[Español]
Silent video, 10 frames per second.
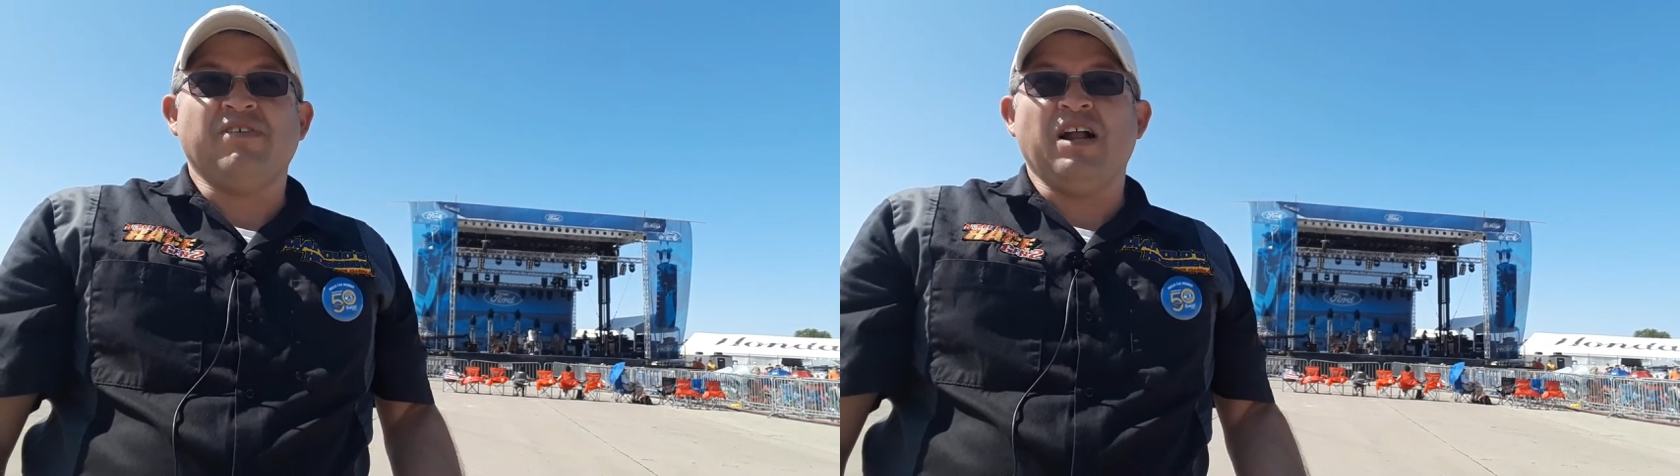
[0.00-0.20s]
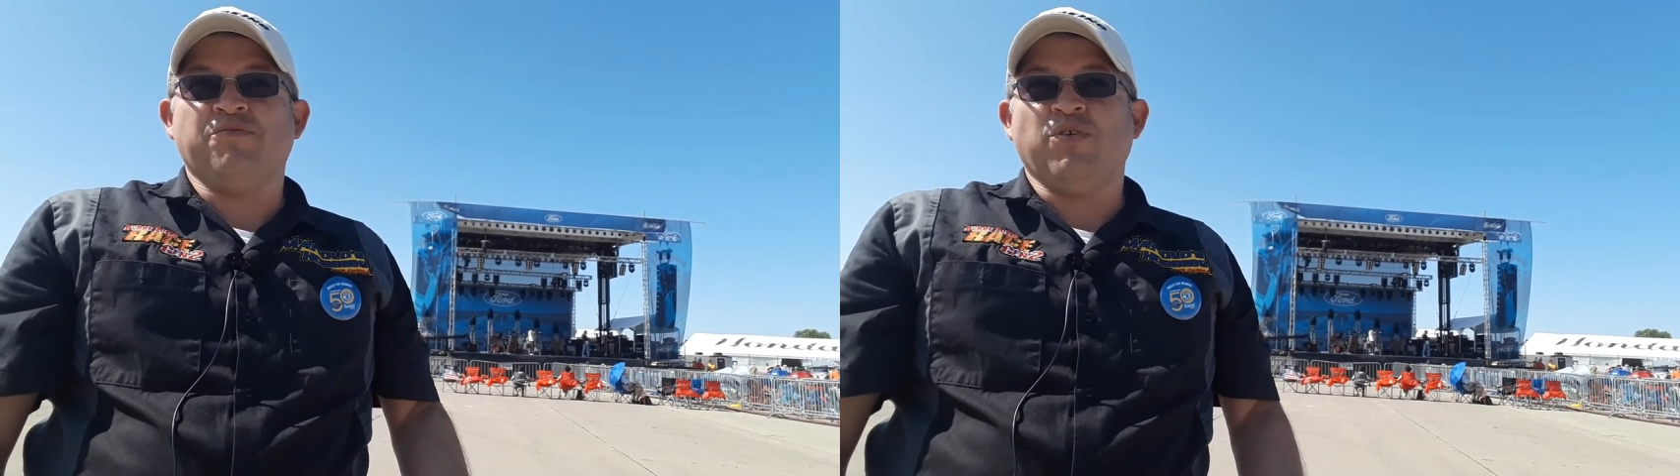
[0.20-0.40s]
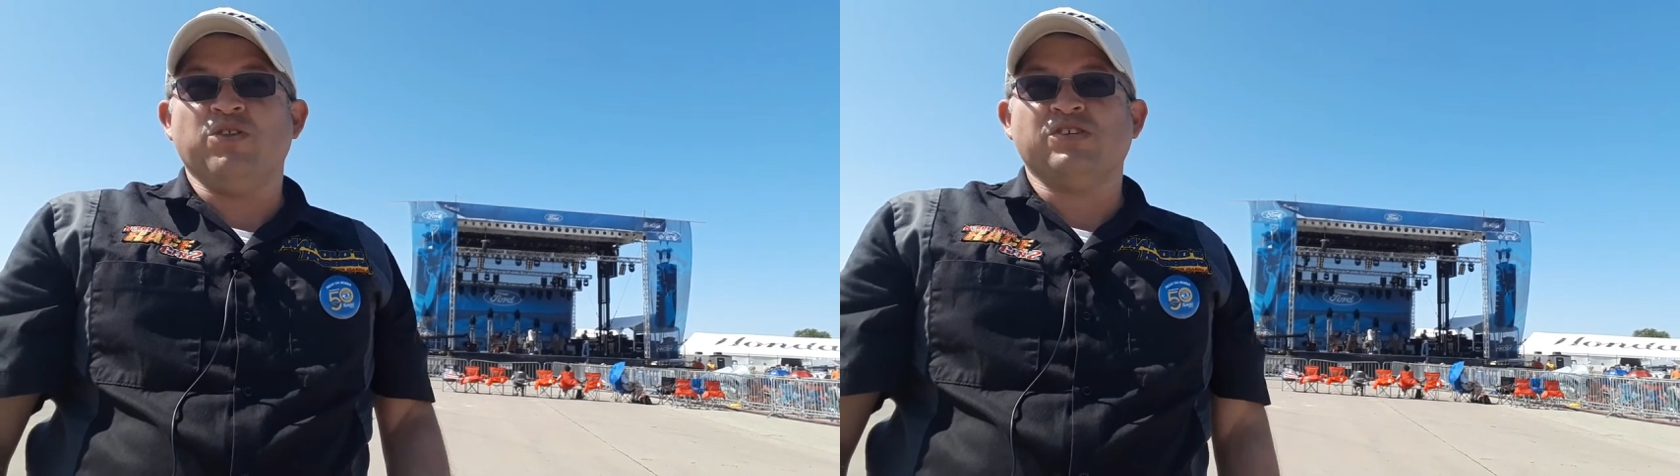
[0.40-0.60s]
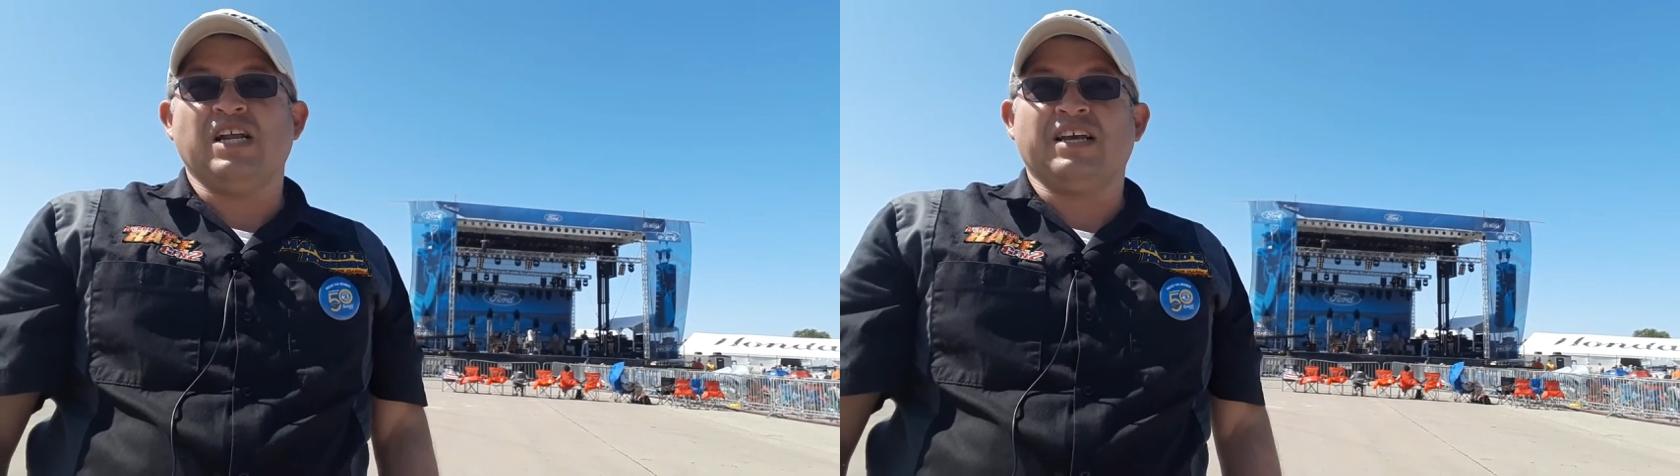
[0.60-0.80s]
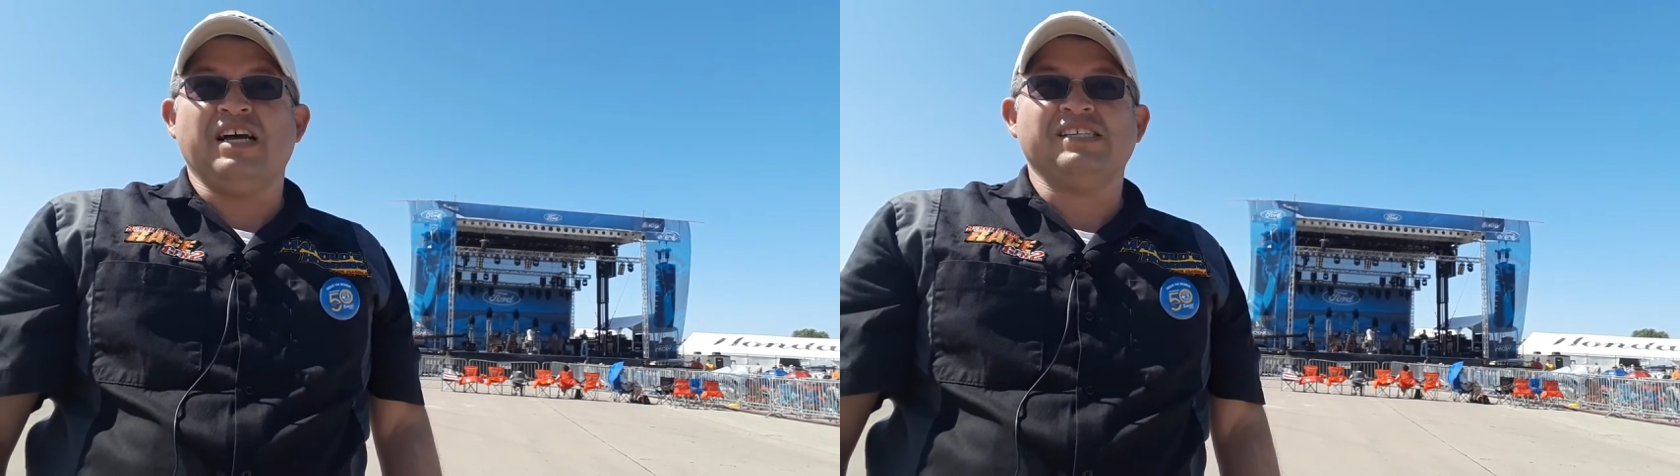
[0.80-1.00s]
Al fondo se
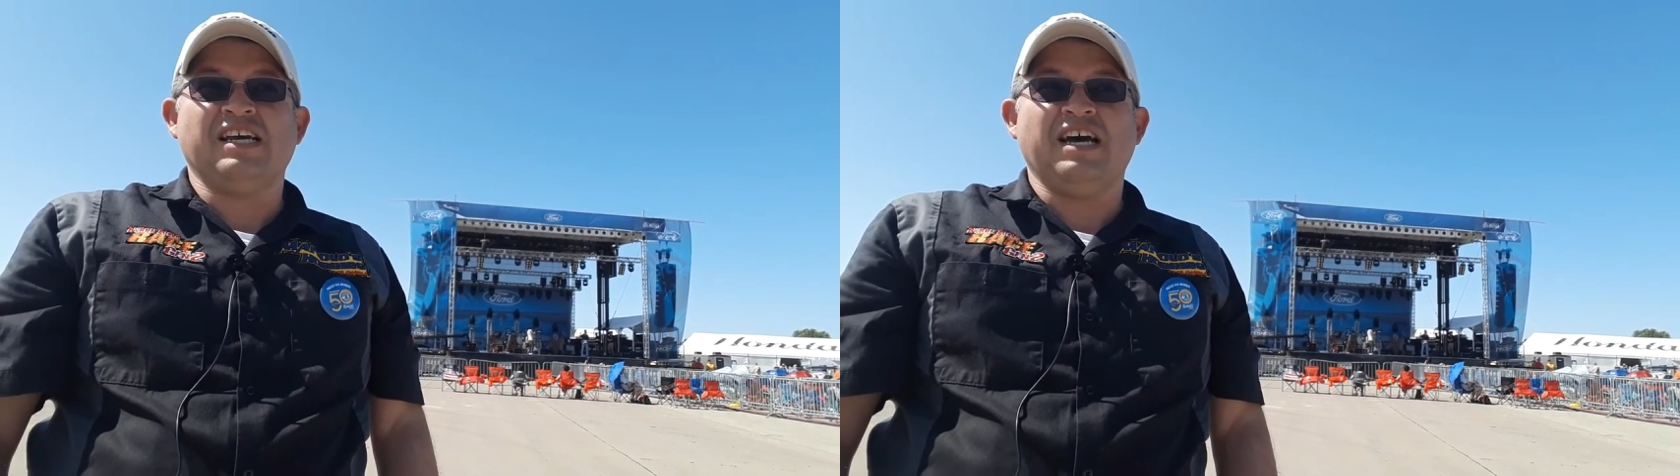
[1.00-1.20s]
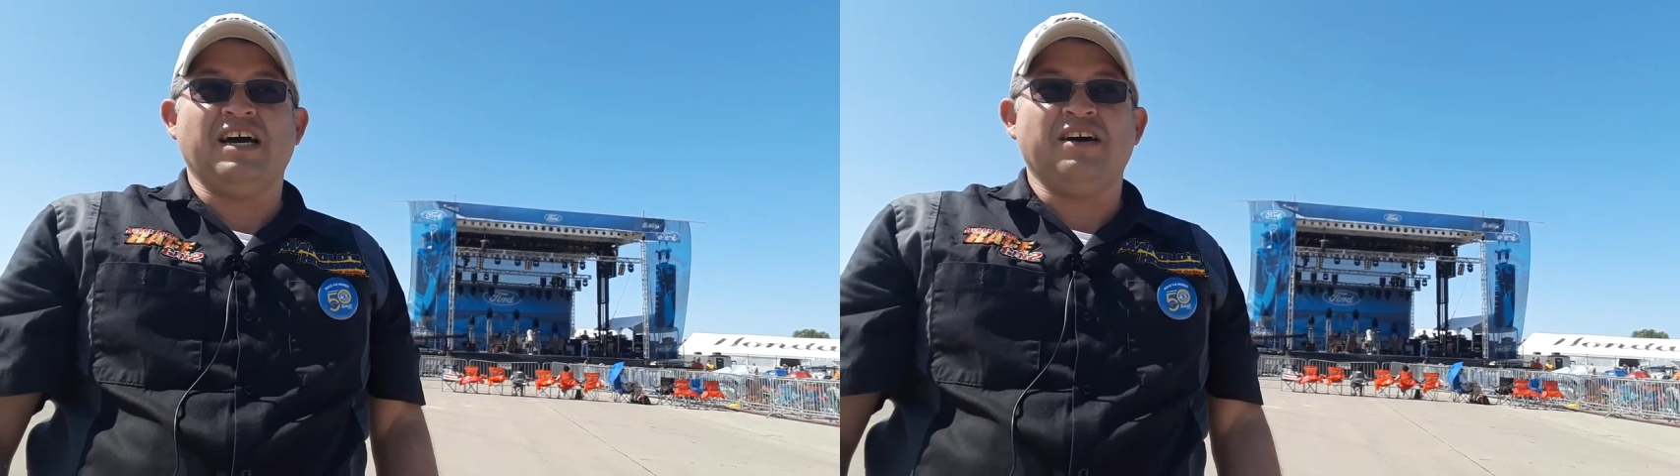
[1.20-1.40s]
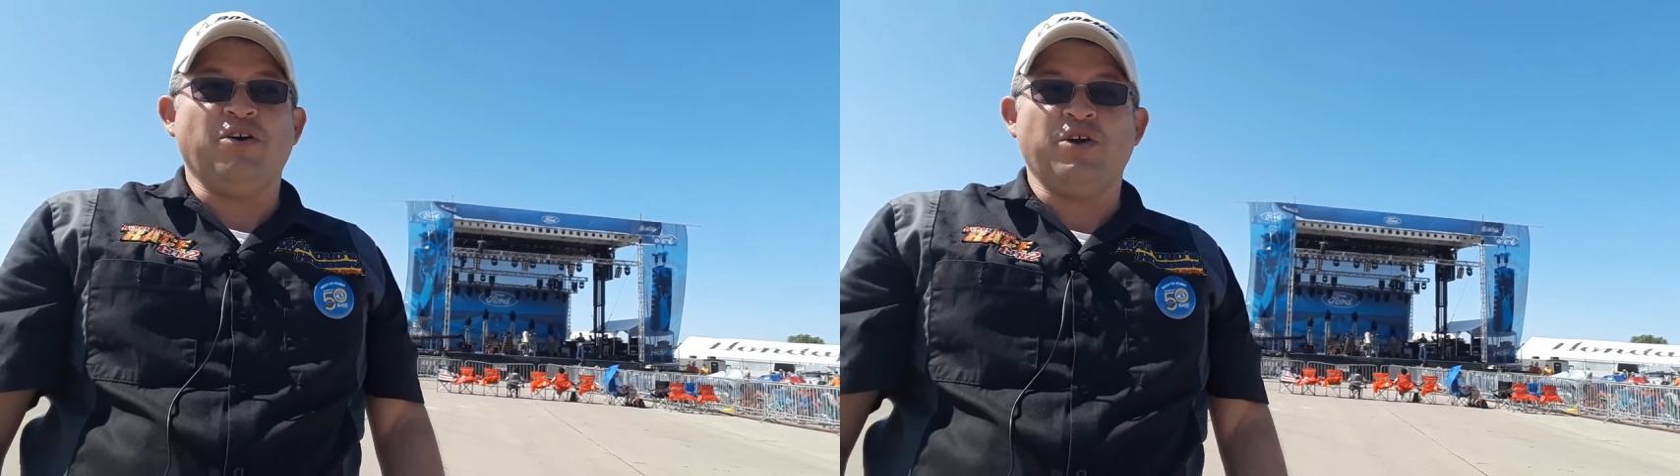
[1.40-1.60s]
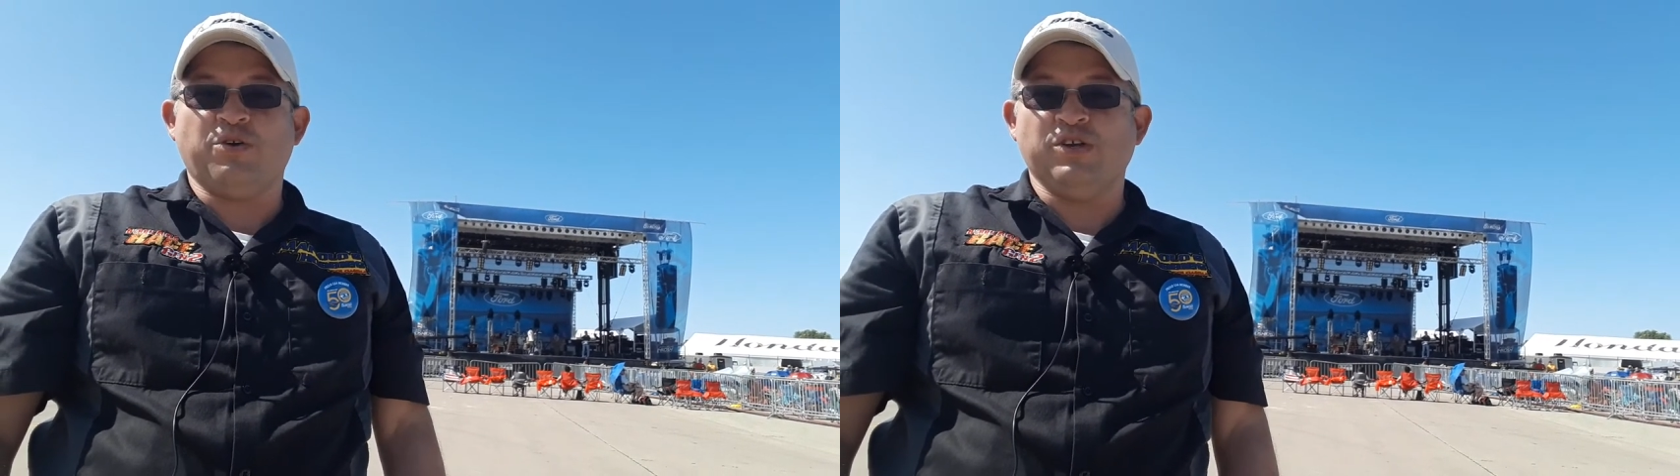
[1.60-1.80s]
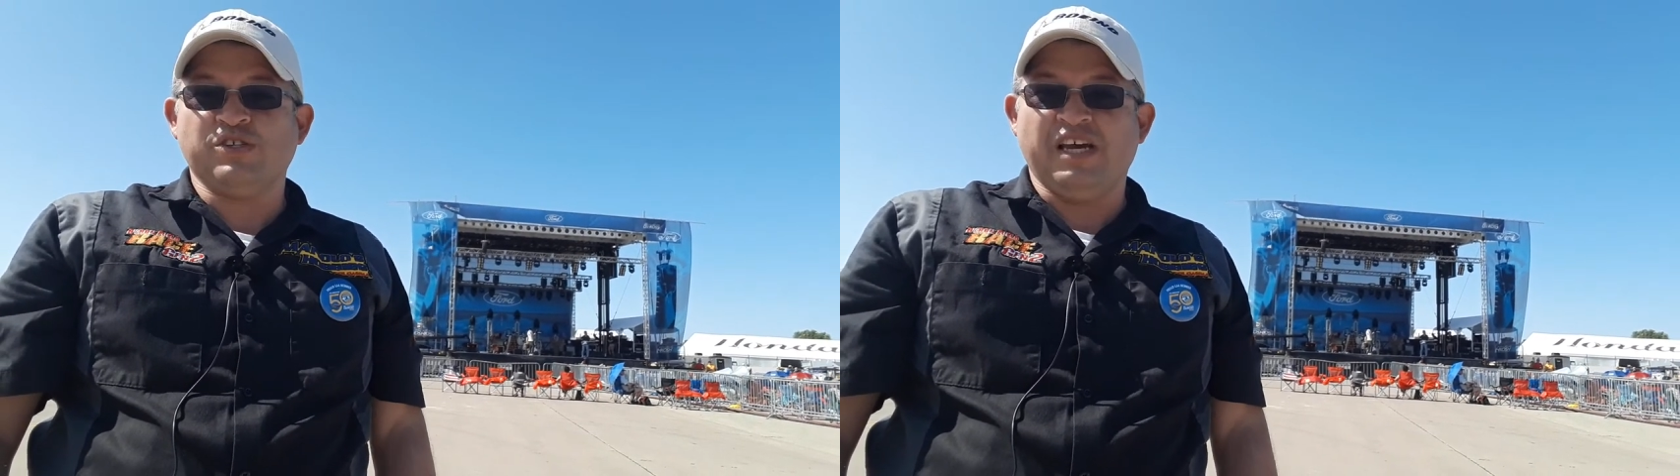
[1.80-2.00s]
alcanzan a oír
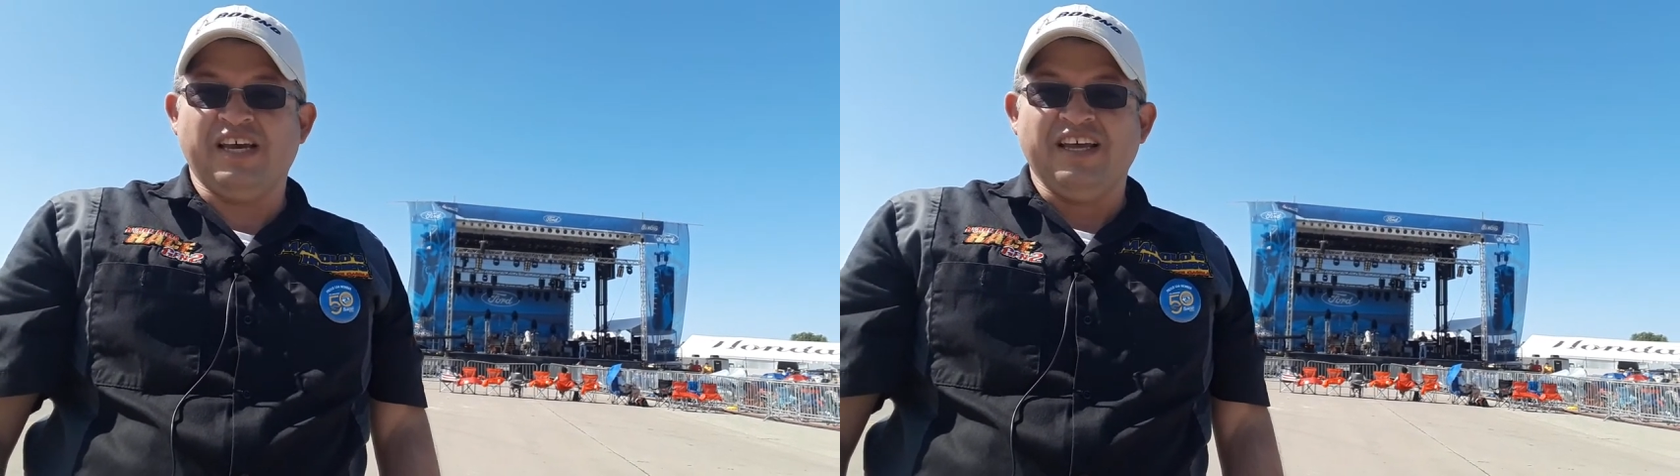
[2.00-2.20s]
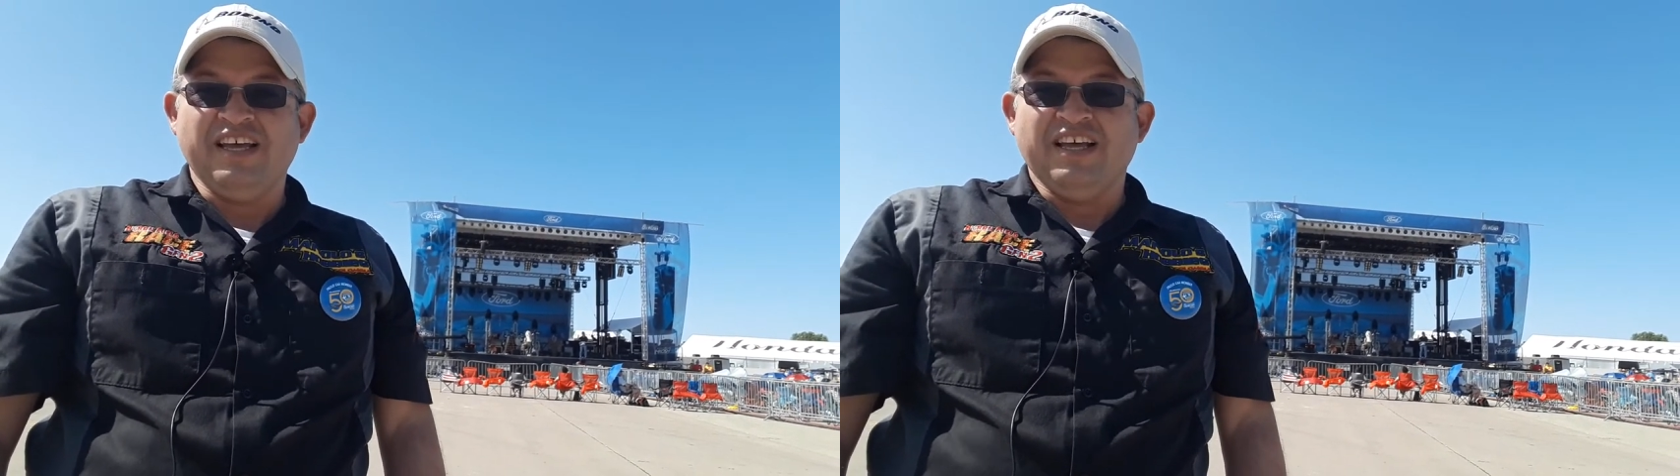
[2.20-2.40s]
ruidos de